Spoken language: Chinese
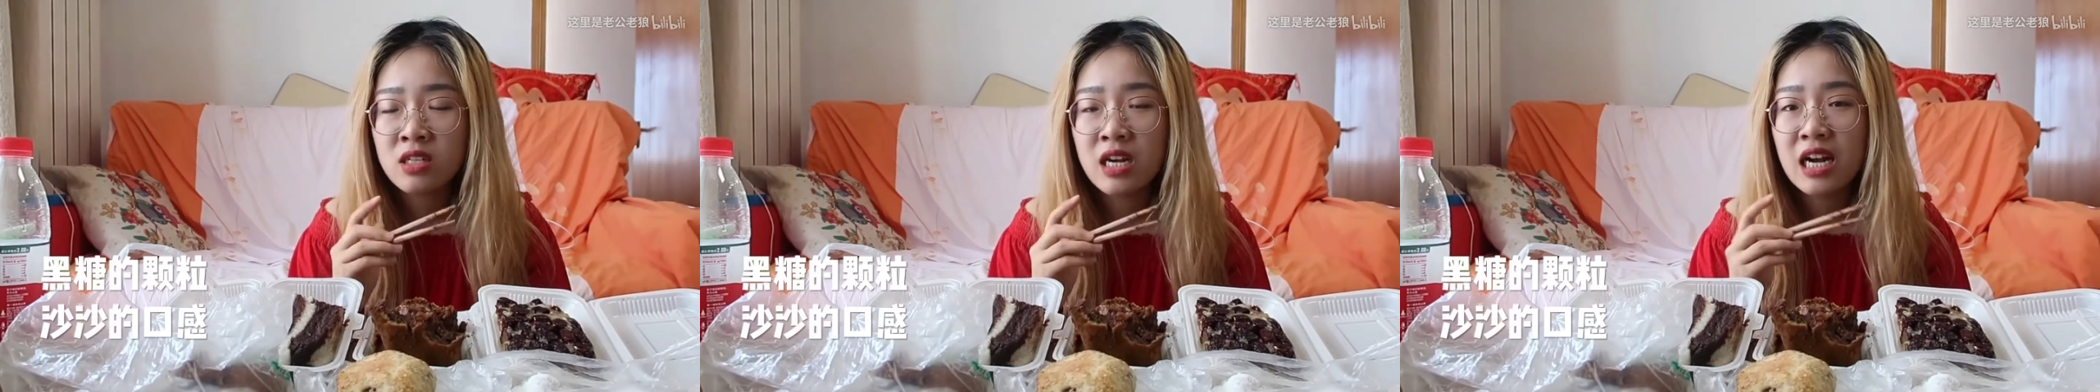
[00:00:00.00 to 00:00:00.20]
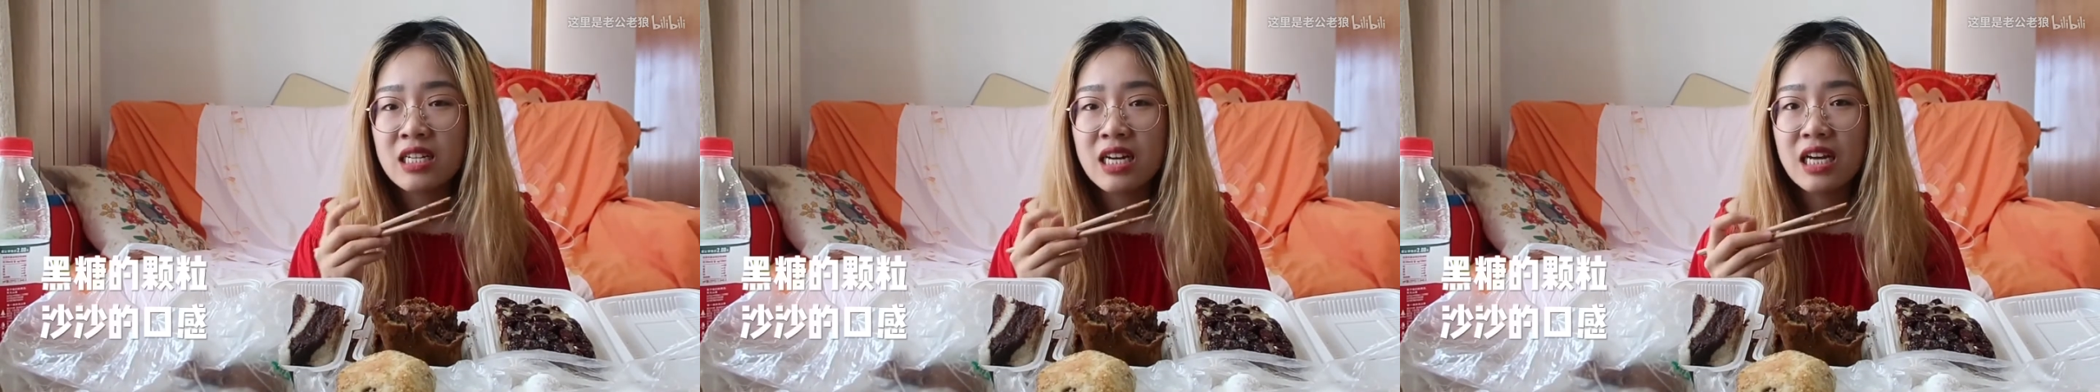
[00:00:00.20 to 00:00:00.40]

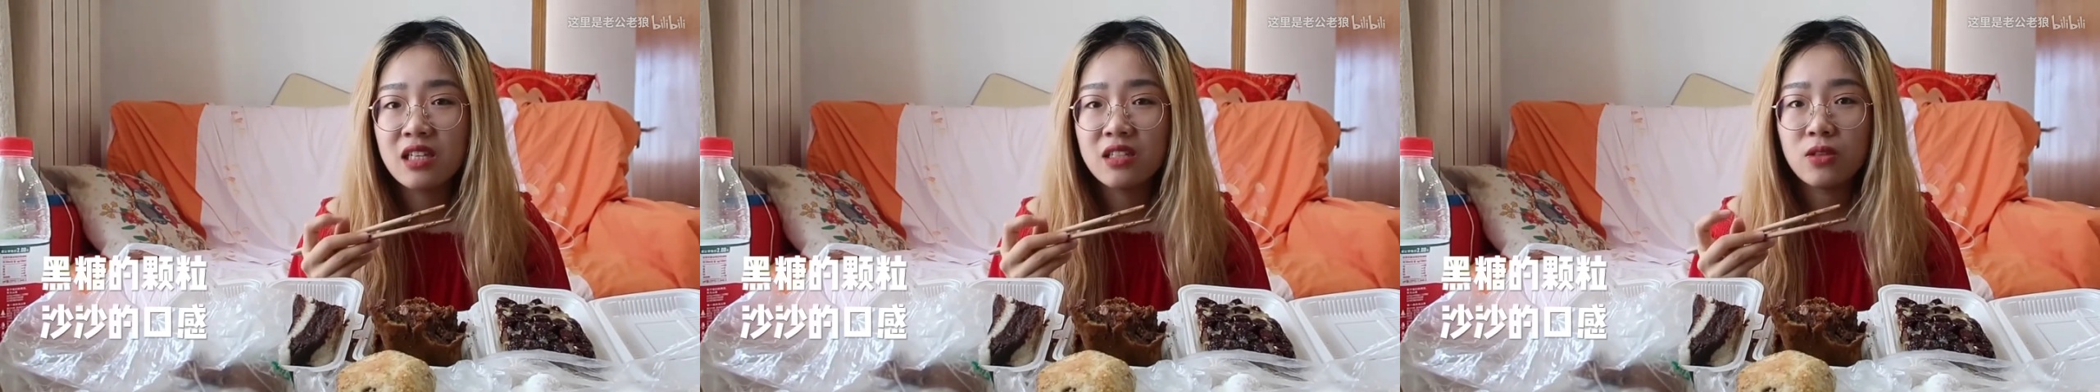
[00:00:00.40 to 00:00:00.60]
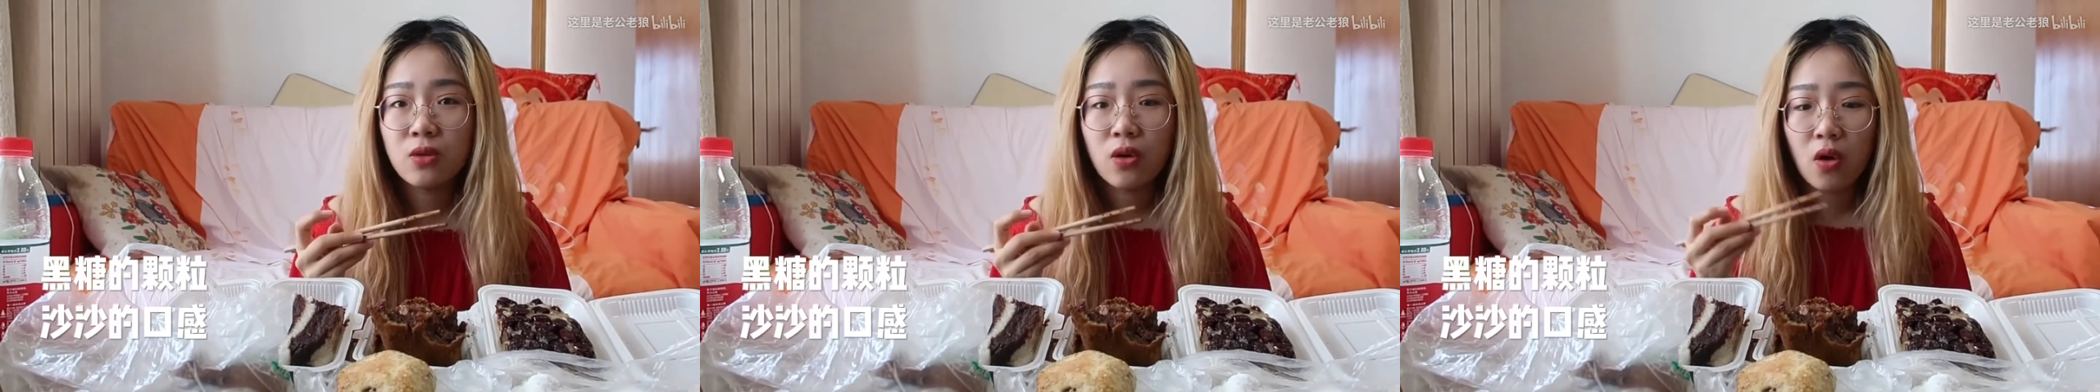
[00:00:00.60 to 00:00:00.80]
沙
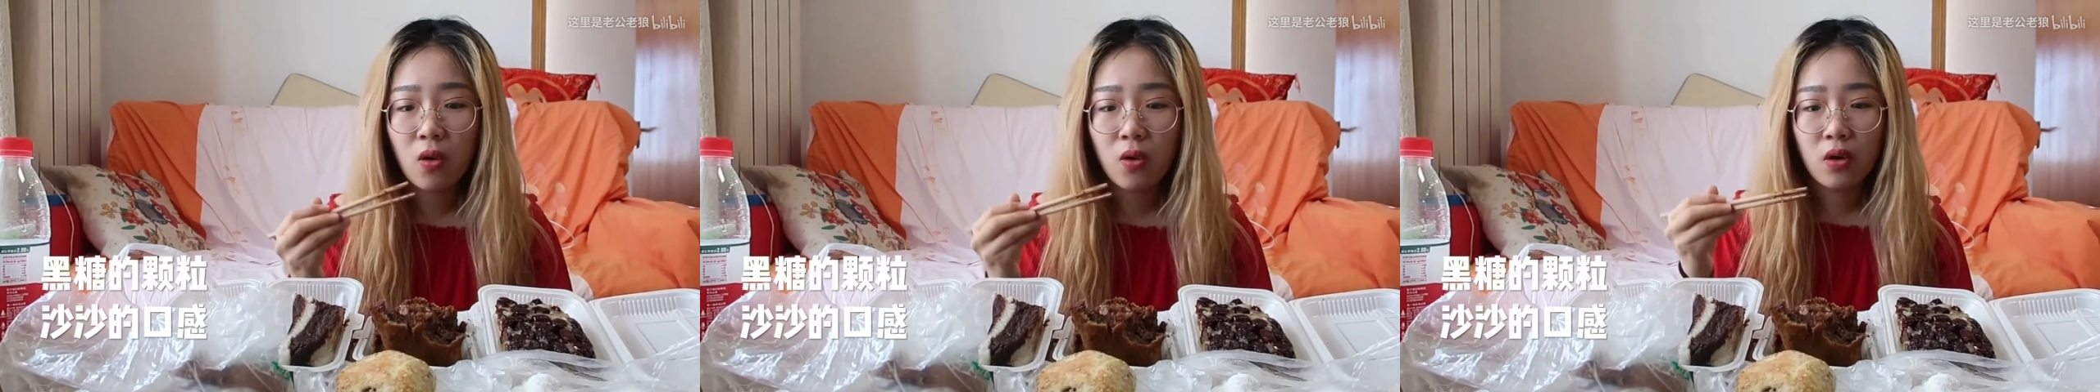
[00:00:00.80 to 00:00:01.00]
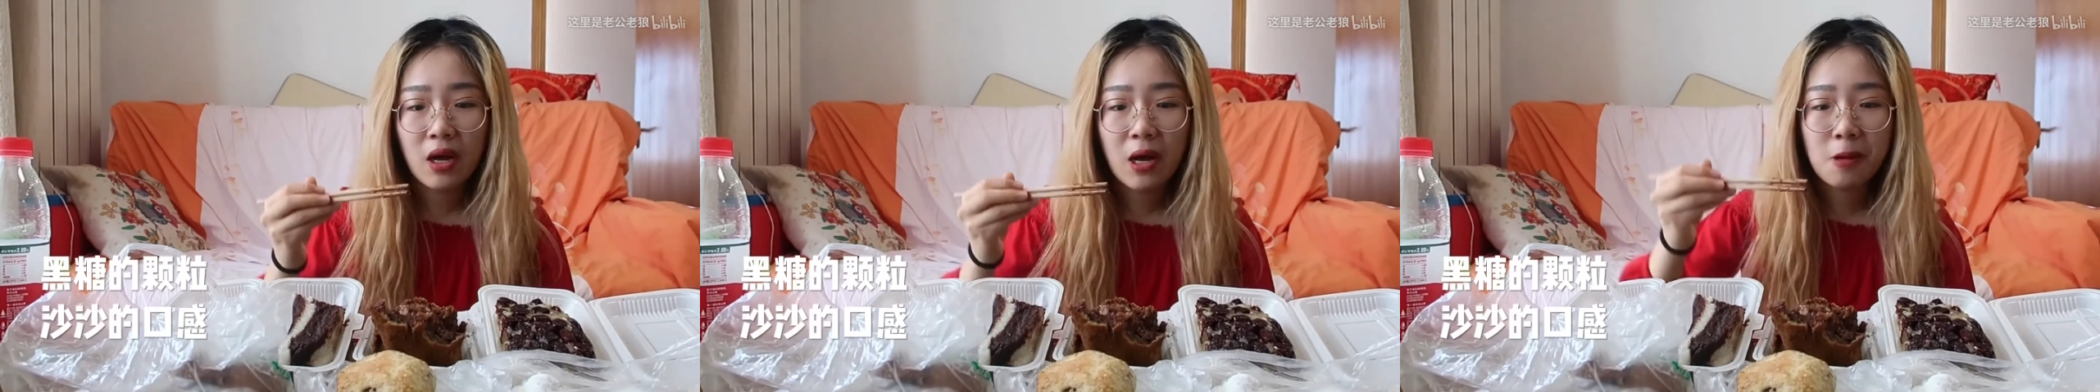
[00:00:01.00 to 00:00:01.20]
沙的那种
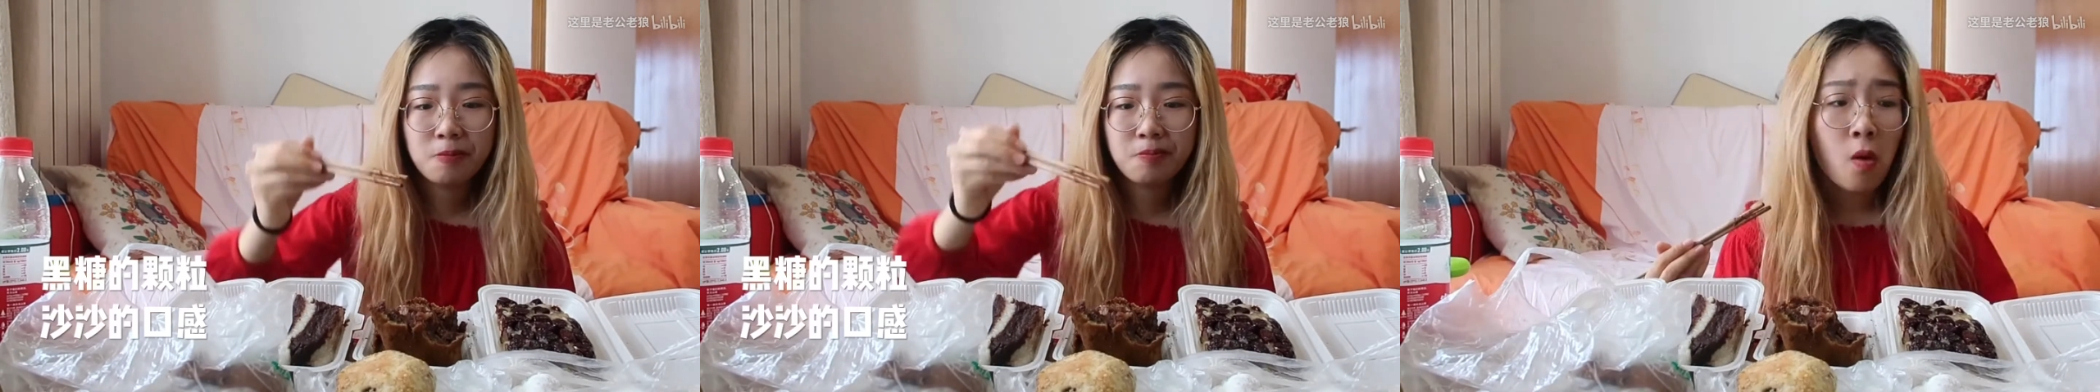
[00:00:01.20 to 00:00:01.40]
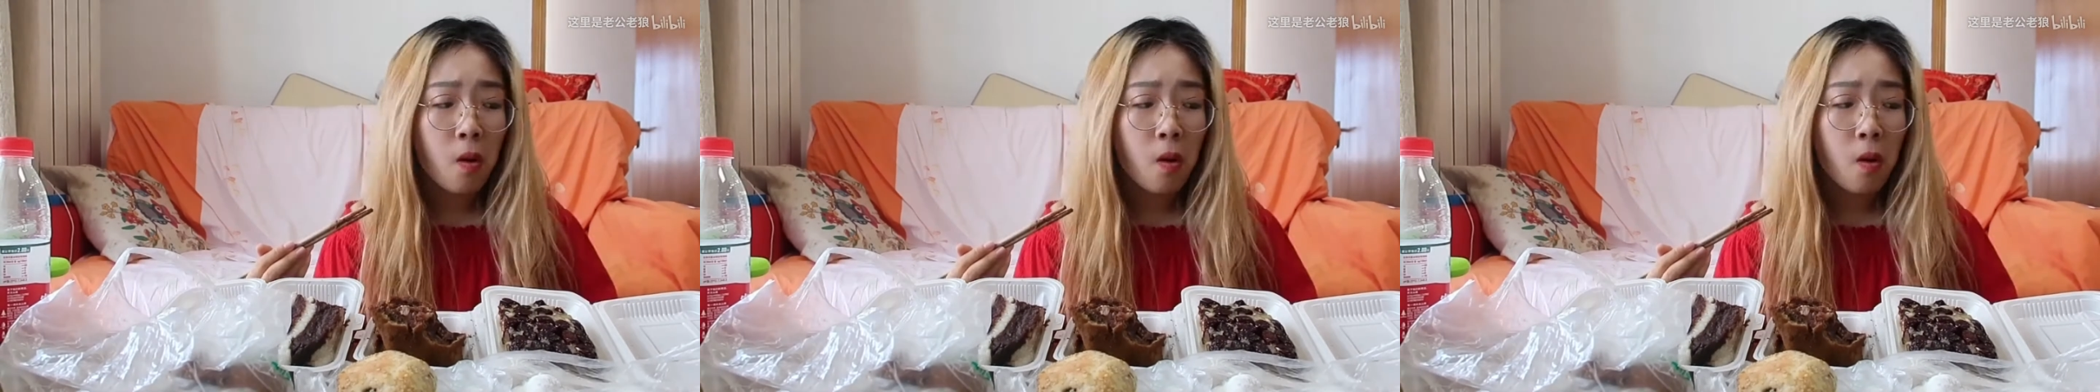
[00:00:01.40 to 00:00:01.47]
口感，